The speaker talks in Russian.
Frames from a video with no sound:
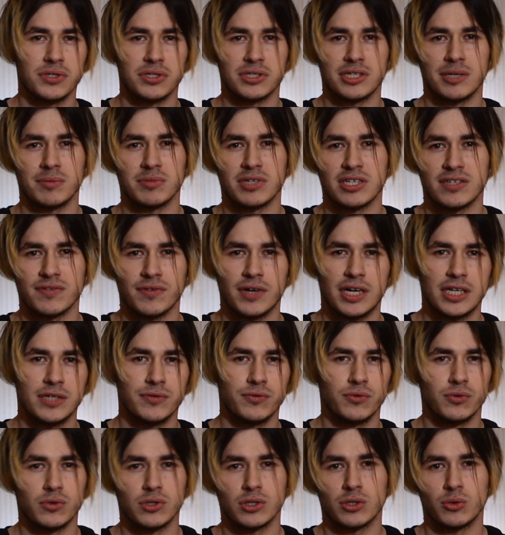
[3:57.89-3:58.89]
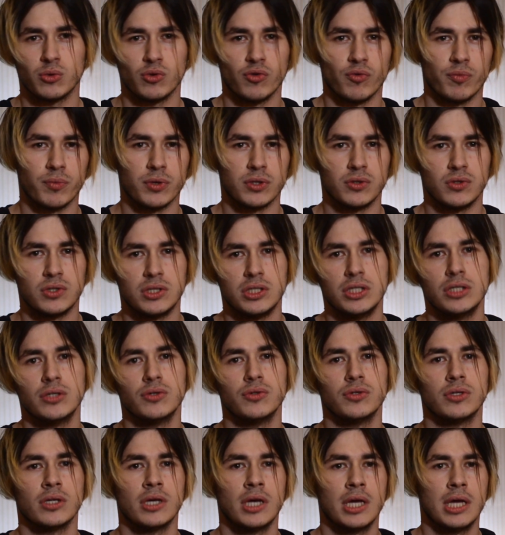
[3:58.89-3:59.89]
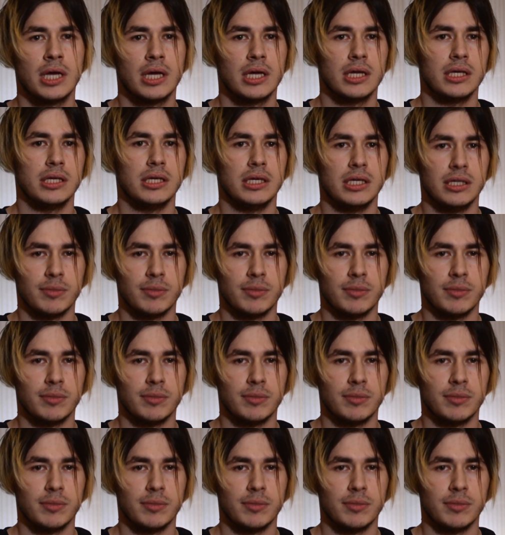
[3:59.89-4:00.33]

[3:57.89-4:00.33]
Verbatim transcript: с кем созваниваются, кто его продюсирует. И,